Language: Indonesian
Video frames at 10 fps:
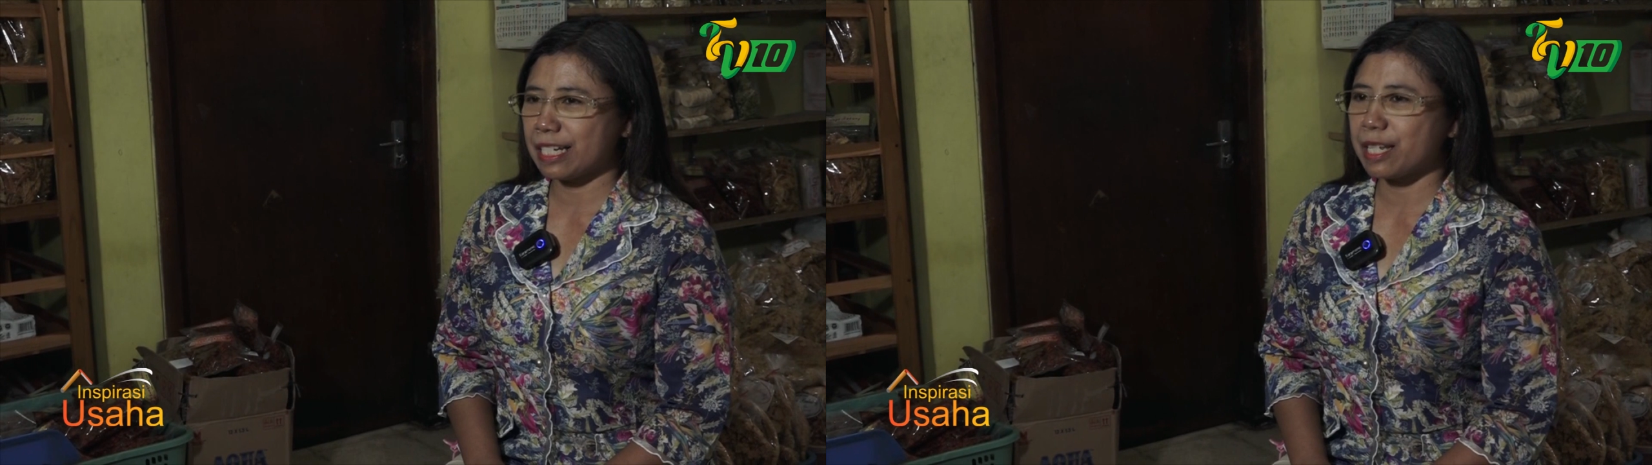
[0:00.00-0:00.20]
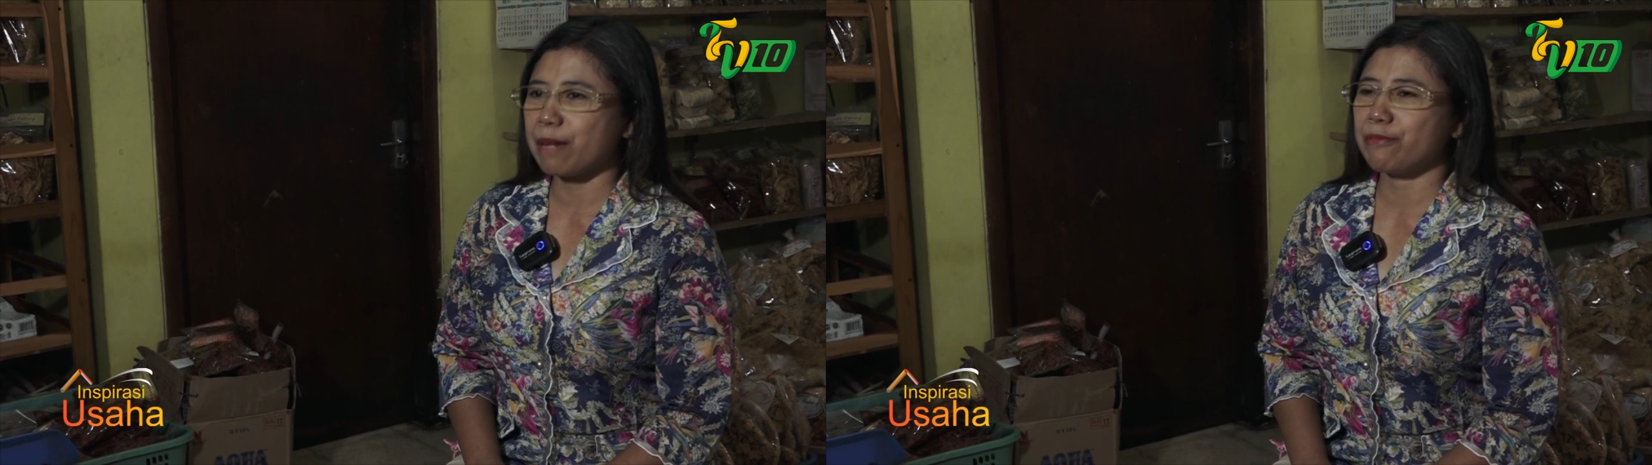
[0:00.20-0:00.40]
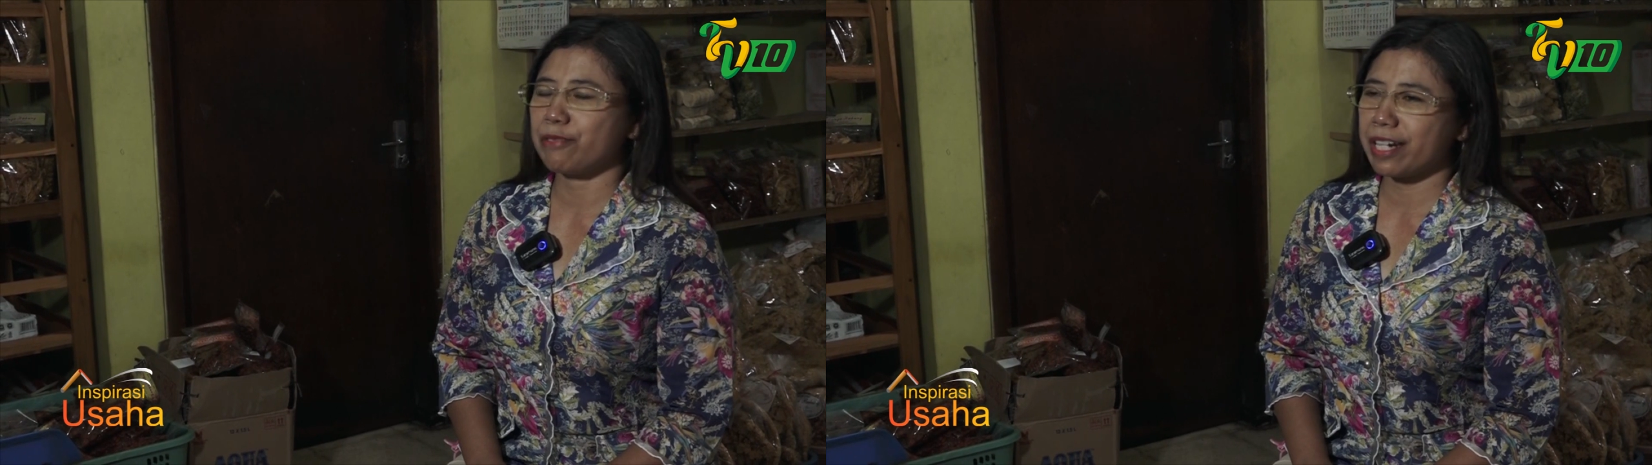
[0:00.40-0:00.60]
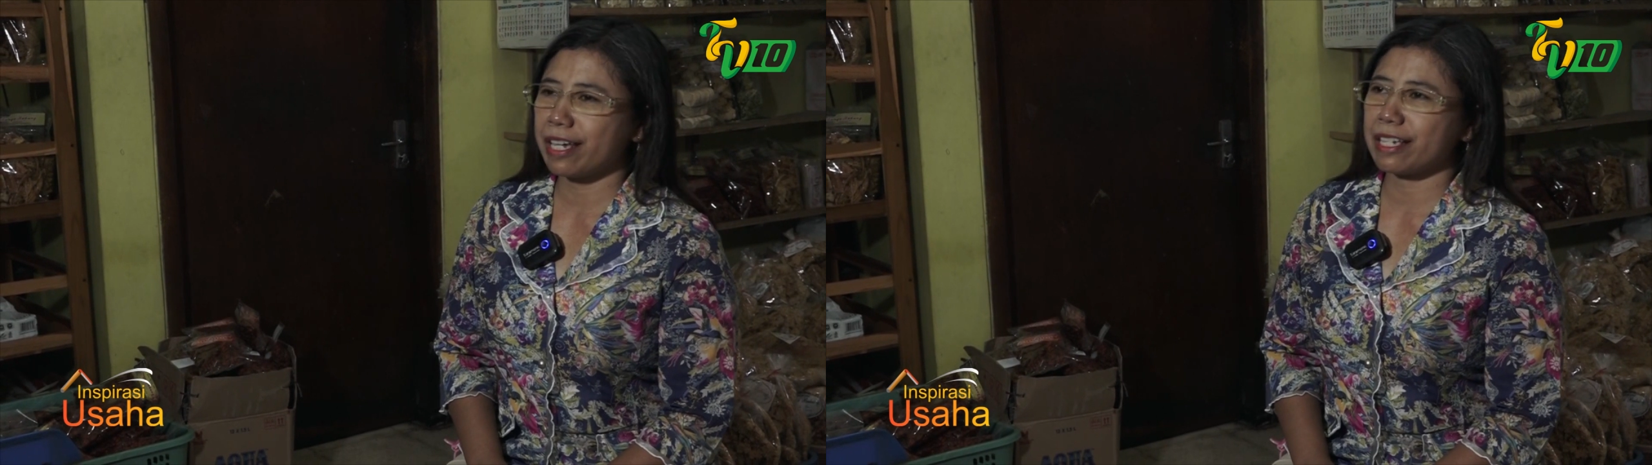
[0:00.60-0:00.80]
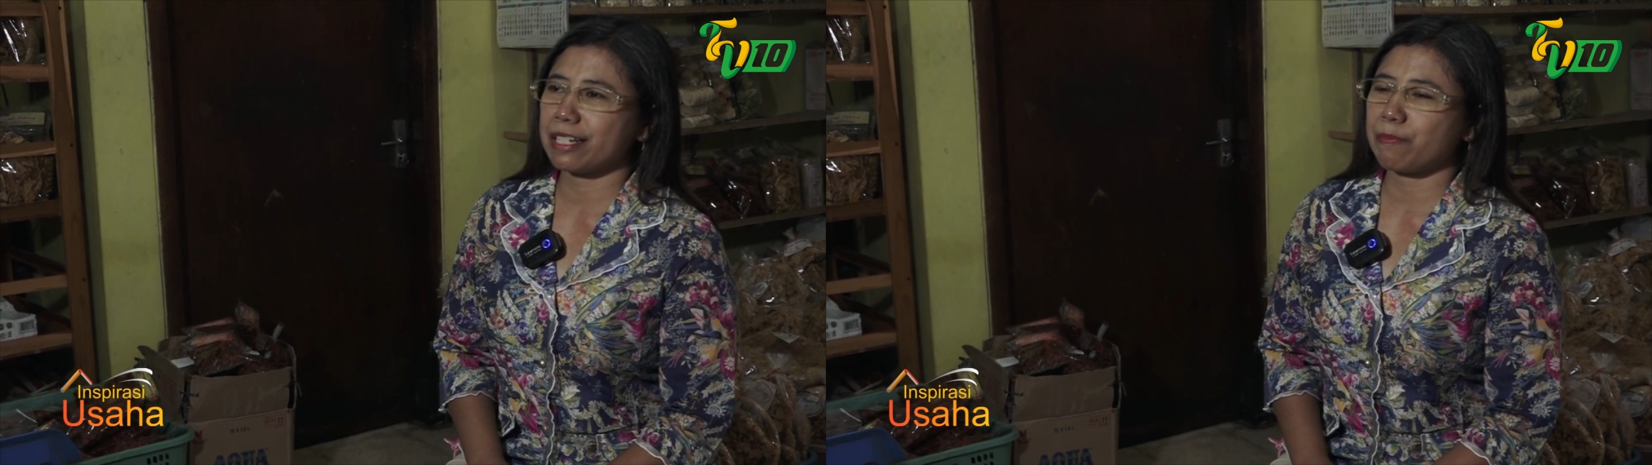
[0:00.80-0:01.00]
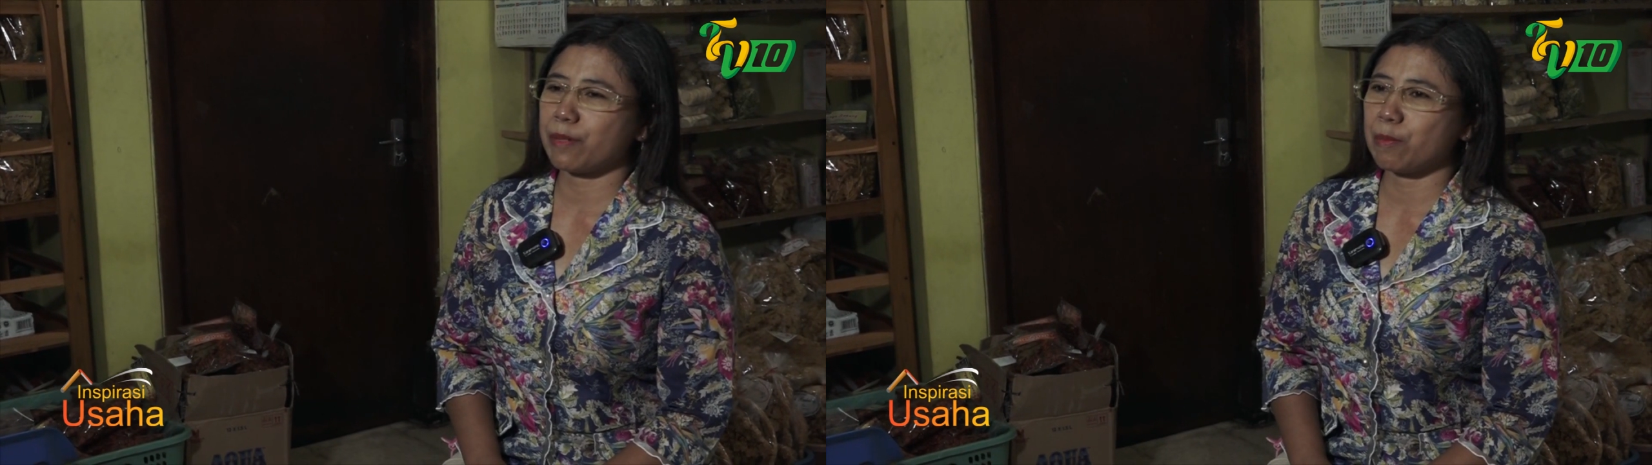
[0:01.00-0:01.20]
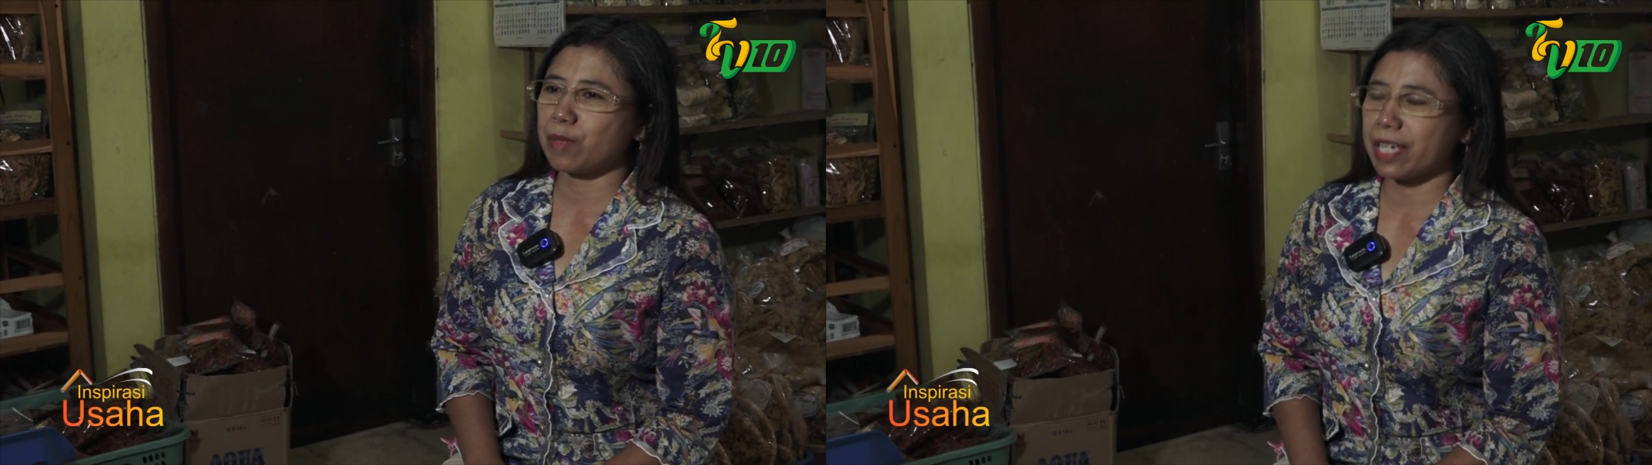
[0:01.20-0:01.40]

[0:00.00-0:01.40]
sejak muda ya sebelum